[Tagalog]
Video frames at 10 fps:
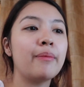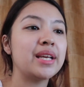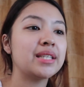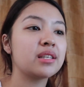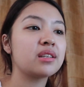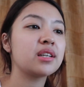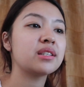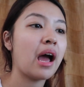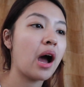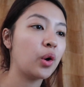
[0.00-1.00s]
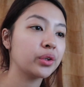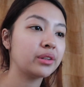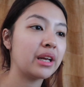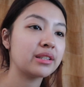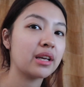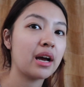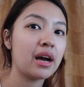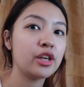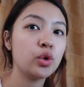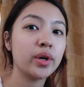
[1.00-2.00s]
My sister's out.
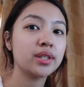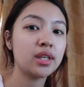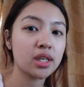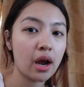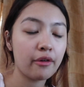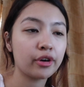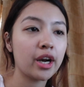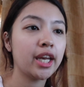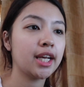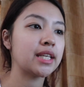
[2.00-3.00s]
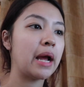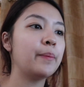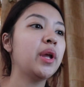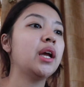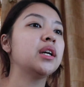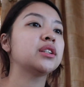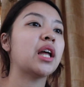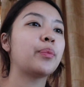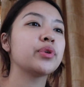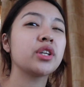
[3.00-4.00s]
Nasa UST siya for an exam.
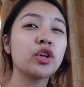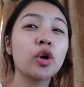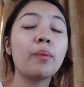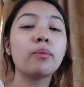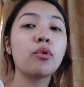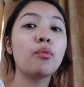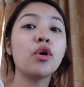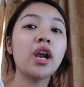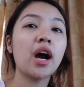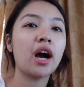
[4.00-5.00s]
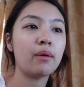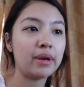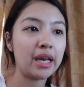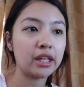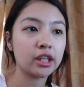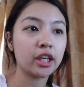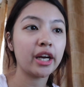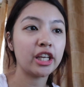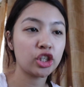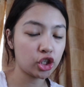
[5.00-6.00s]
Tapos, siguro magmumall lang kami later
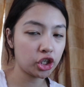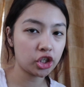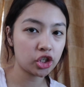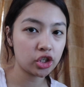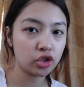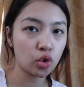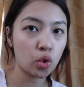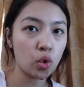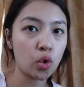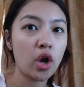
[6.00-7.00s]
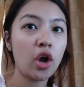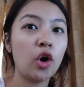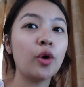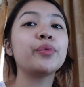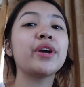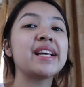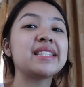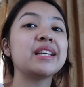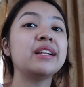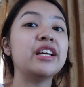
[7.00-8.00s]
in church. So, hope you
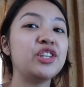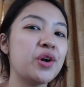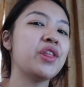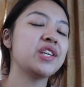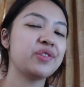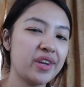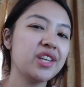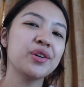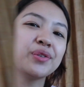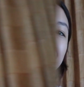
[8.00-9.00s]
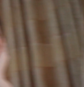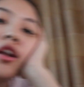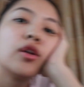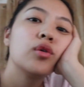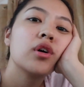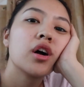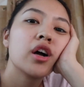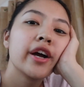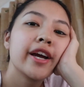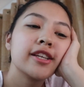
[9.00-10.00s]
guys still enjoy this video. Hello
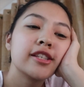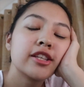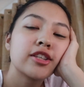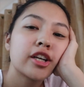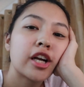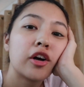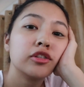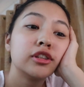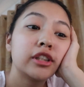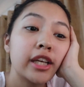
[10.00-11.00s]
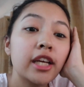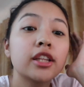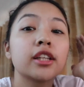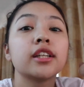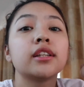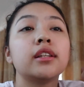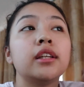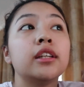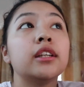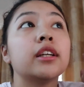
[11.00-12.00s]
guys! It's around
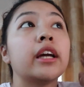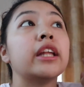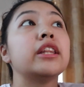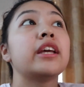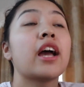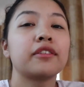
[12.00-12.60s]
3.30 in the